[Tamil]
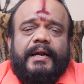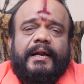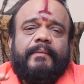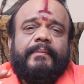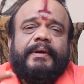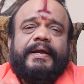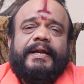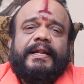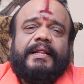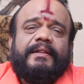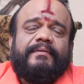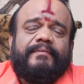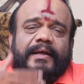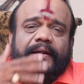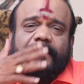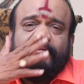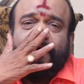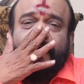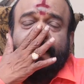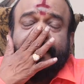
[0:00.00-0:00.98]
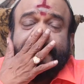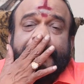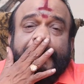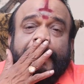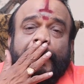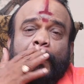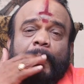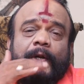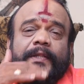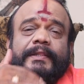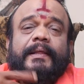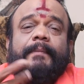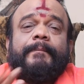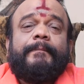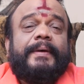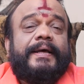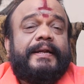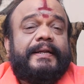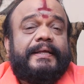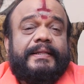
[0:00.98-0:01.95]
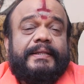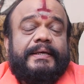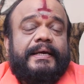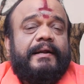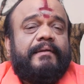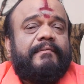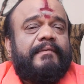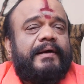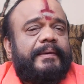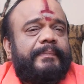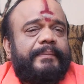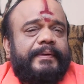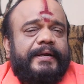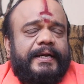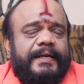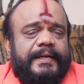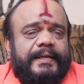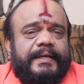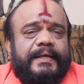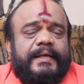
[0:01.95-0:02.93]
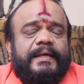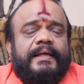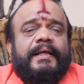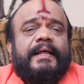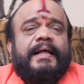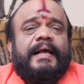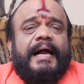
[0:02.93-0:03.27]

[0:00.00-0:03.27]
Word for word: நம்மக்கிட்டேருந்து வர வார்த்தைகள் கூட தப்பாக இருக்கிறதுக்கான வாய்ப்புகள் இருக்குது